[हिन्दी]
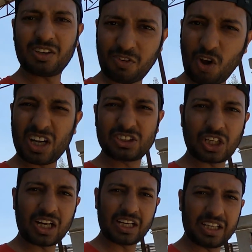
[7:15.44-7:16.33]
ये ब्लॉग
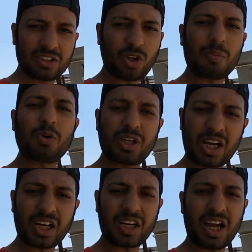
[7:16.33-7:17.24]
अच्छा लगे तो आपको
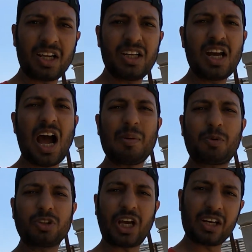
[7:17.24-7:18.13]
क्या करना है
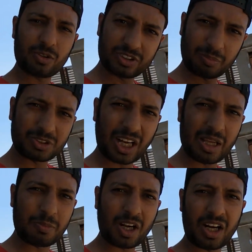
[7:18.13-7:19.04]
आपको चैनल को
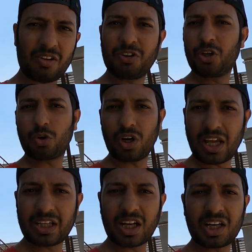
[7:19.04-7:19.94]
सब्सक्राइब करना है वीडियो को
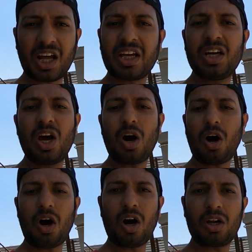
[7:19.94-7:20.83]
लाइक करना है
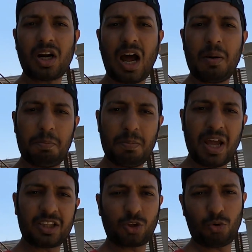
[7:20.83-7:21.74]
और अब
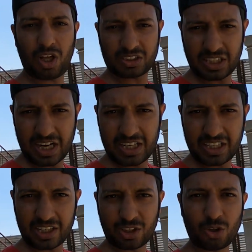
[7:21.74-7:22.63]
मैं थोड़ा सा
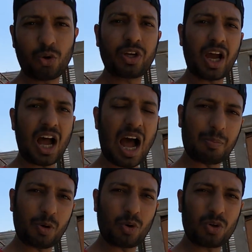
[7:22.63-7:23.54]
डेडिकेटेड हो गया
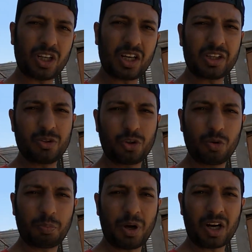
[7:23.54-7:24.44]
आप लोगों के लिए
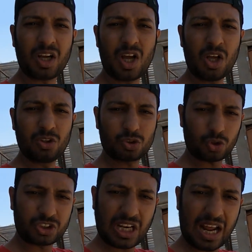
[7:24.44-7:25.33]
यूट्यूब पर
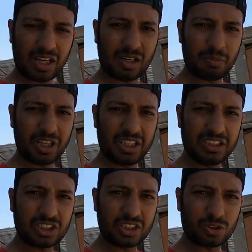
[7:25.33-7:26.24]
सो चैनल में
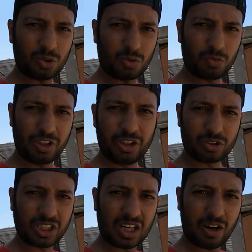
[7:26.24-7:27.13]
नीचे जो
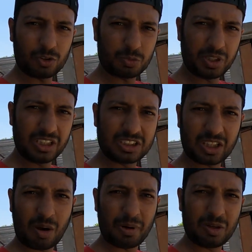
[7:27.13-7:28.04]
वीडियो चल रहा है उसमें
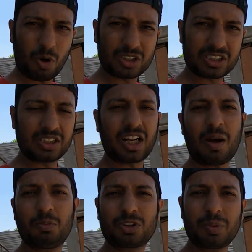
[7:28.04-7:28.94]
नीचे कमेंट बॉक्स के अंदर
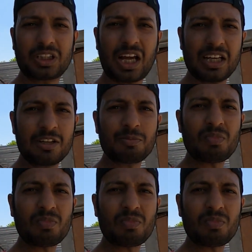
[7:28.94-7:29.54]
आप मुझे बताएं